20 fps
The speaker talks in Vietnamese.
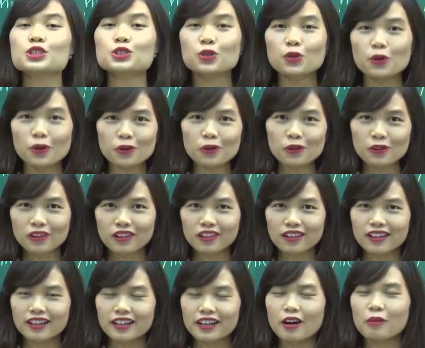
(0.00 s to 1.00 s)

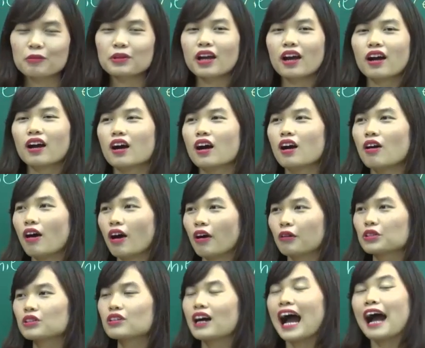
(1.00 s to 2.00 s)
school, đúng nhỉ? Hoặc
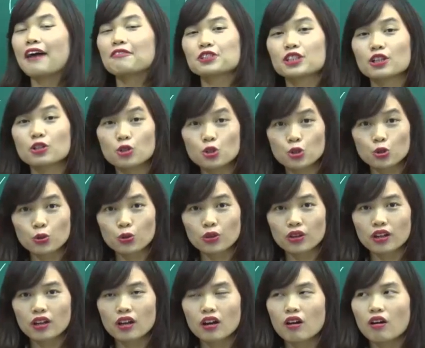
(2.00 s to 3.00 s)
có từ
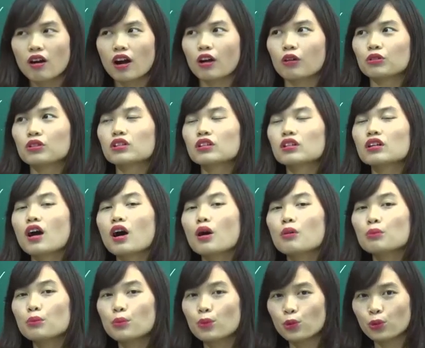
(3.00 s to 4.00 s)
afternoon, hoặc có từ
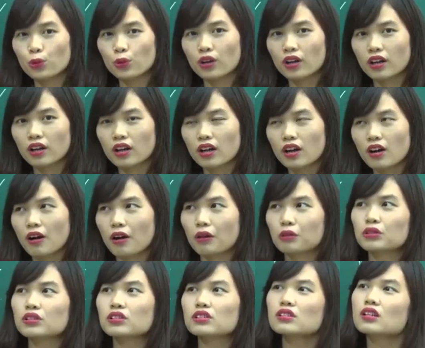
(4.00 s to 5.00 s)
moon, hoặc
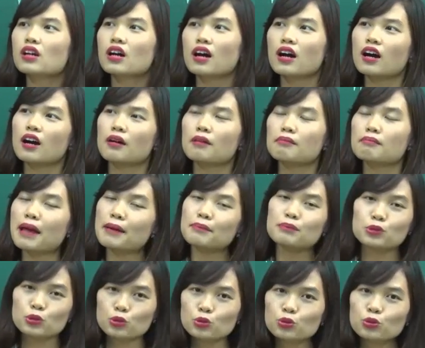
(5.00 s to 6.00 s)
có từ
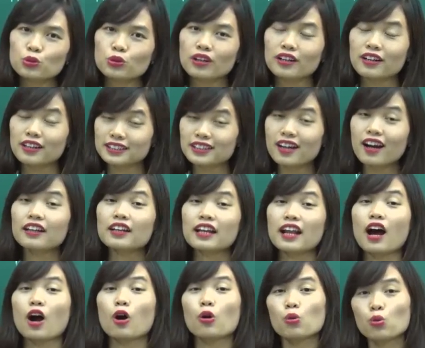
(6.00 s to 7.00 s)
bamboo, được chưa?
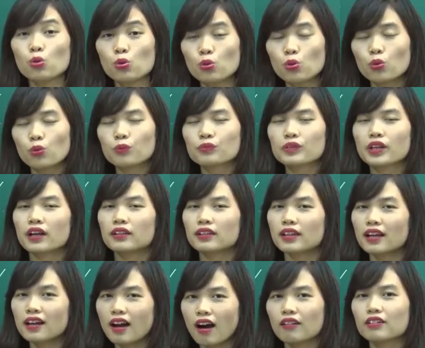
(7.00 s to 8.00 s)
Đấy là u.
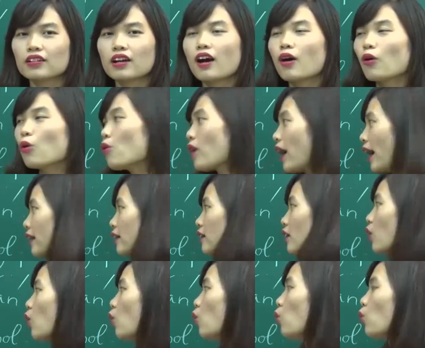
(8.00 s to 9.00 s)
Thế còn u ngắn,
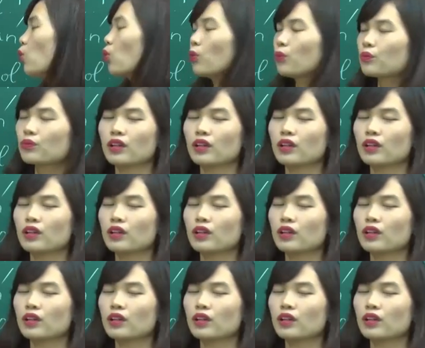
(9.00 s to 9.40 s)
u.